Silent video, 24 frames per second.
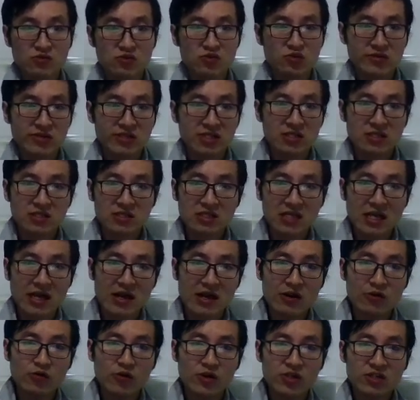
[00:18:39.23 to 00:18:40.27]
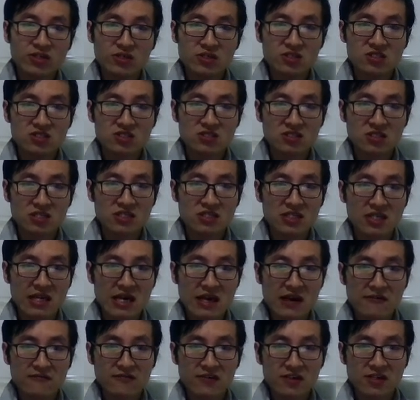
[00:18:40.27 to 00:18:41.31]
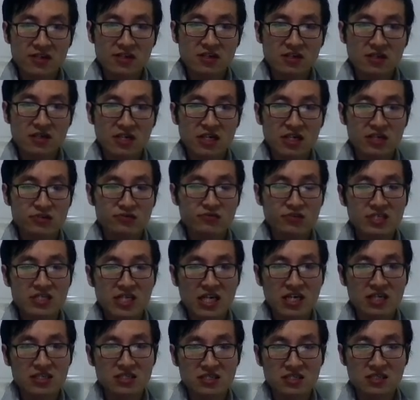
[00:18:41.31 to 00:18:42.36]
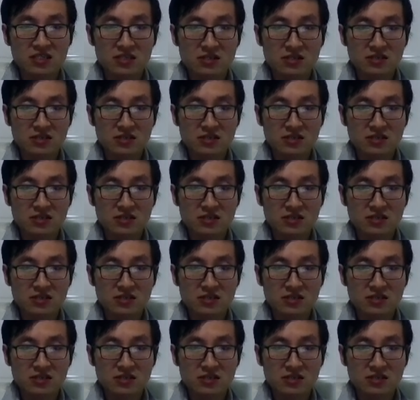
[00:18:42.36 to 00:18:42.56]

所以它会使得这个 envy 很容易产生。